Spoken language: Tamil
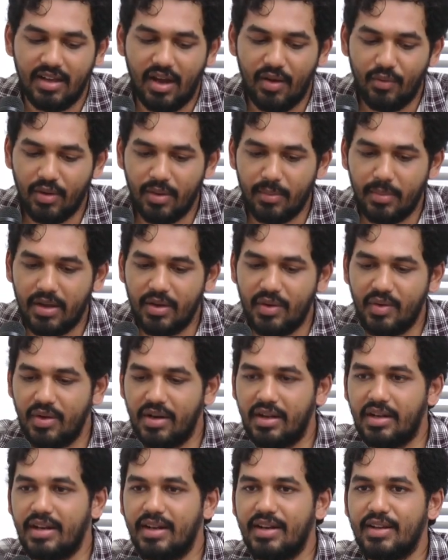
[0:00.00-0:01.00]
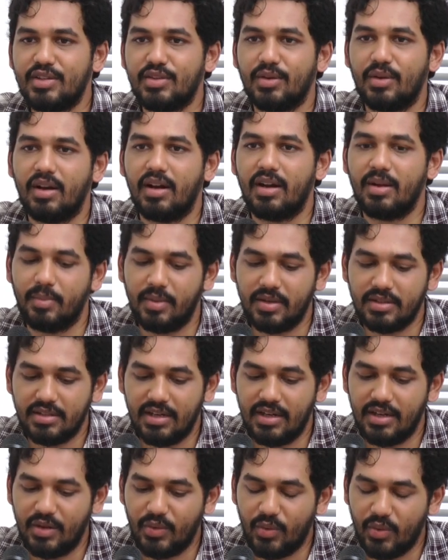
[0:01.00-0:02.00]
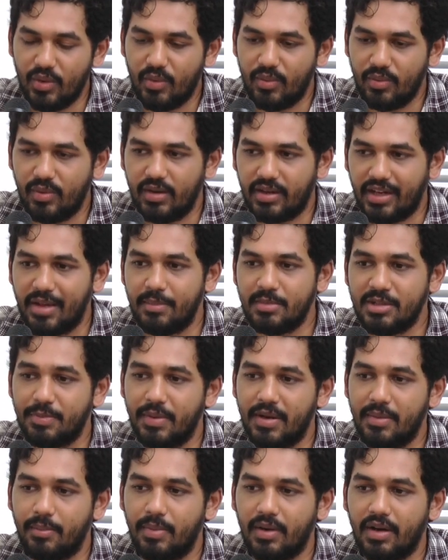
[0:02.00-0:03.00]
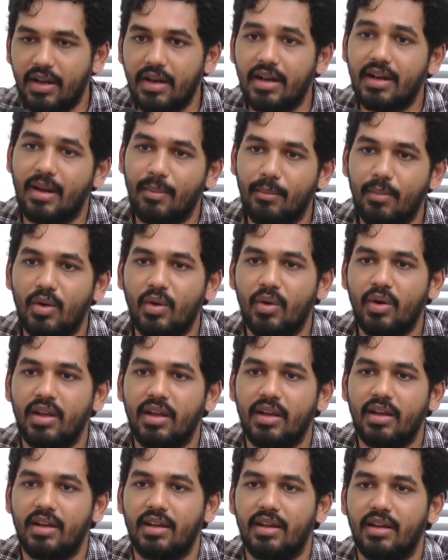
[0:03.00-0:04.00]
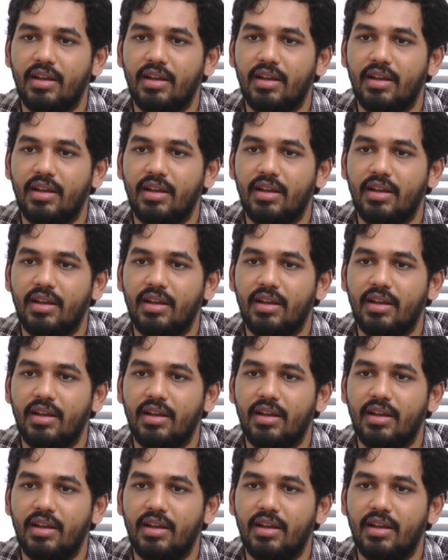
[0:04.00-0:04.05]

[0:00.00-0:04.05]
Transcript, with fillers: அவர் மாதிரி ஒரு இன்டெலெக்சுவலான பர்சனாலிட்டி கூட டைம் ஸ்பெண்ட் பண்ணாலே நம்மளுடைய